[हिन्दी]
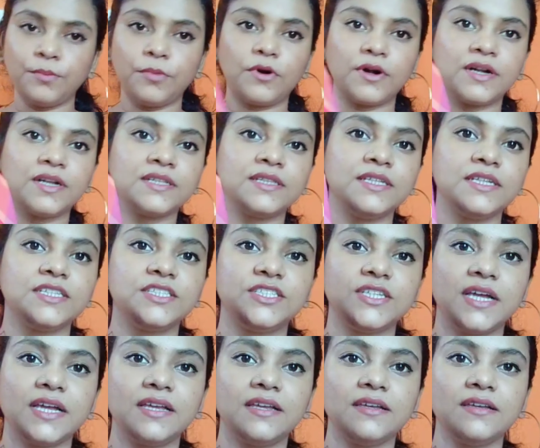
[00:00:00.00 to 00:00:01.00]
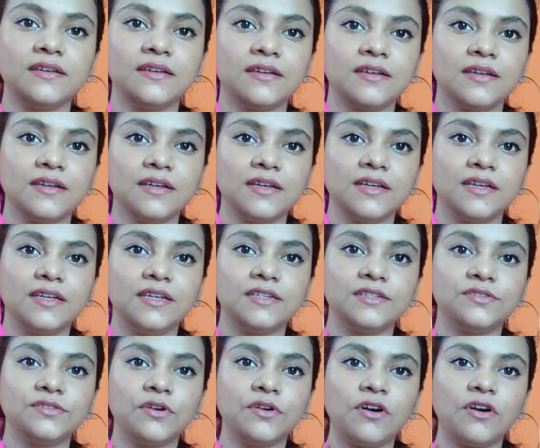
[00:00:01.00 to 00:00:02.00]
बॉर्डर दिख जाएगी
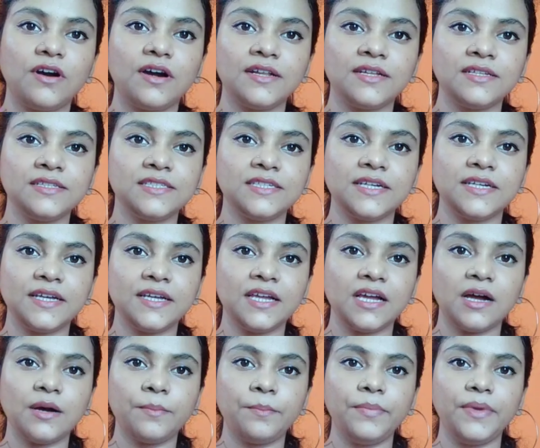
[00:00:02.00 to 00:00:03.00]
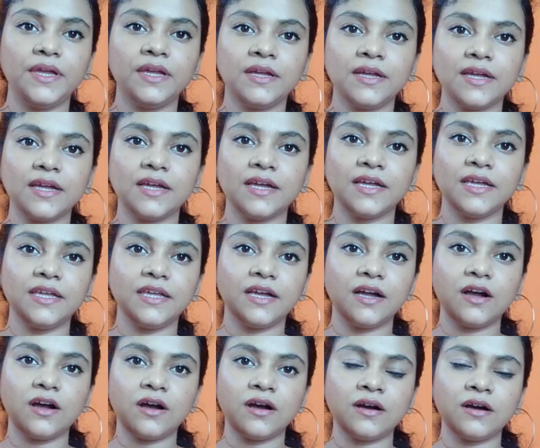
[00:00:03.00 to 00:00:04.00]
ये जो ऑरेंज है यहाँ पिंक है
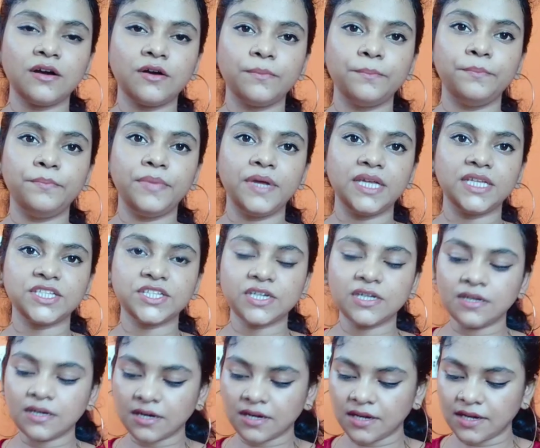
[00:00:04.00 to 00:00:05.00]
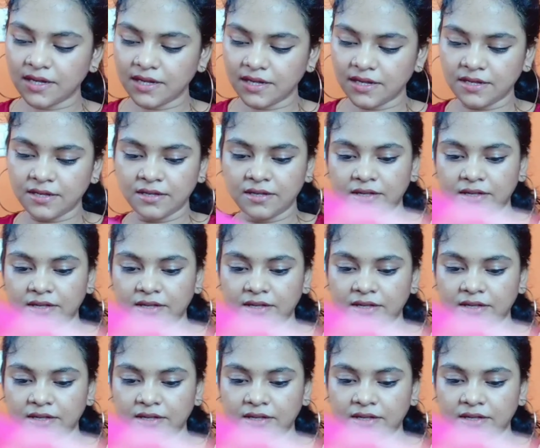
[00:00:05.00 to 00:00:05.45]
यहाँ बेज कलर का है